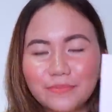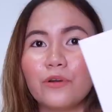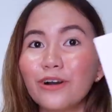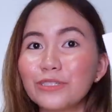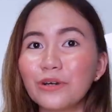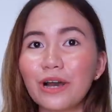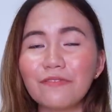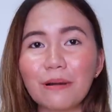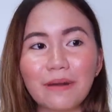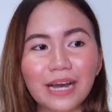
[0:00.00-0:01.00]
We also
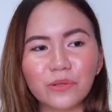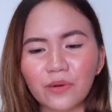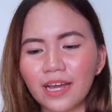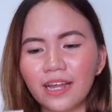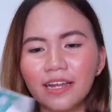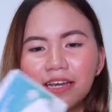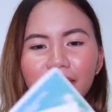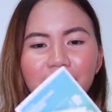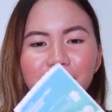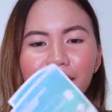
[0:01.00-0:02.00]
have a manual
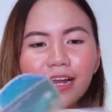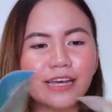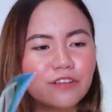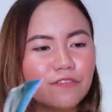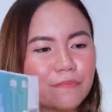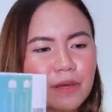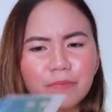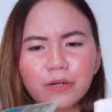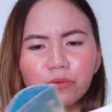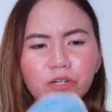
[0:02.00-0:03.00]
and a lot of
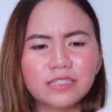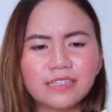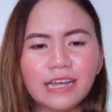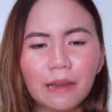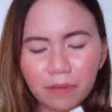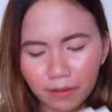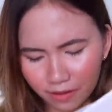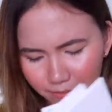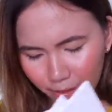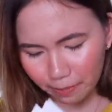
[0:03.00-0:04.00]
paperwork. ang daming
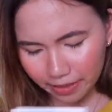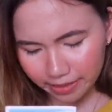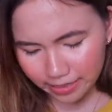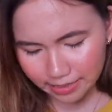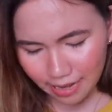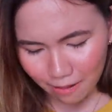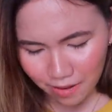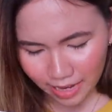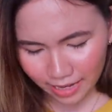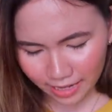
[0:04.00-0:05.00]
papel na
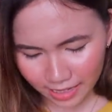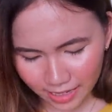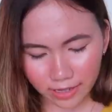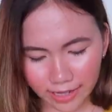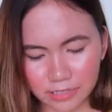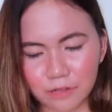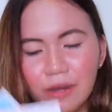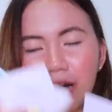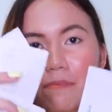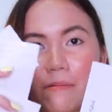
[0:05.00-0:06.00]
kasama, ha? So, guys,
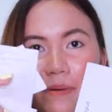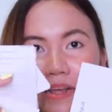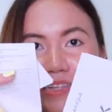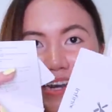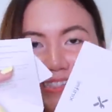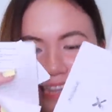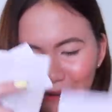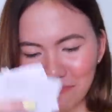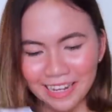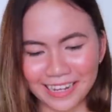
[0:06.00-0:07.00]
yung mga papel na
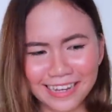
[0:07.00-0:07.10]
kasama.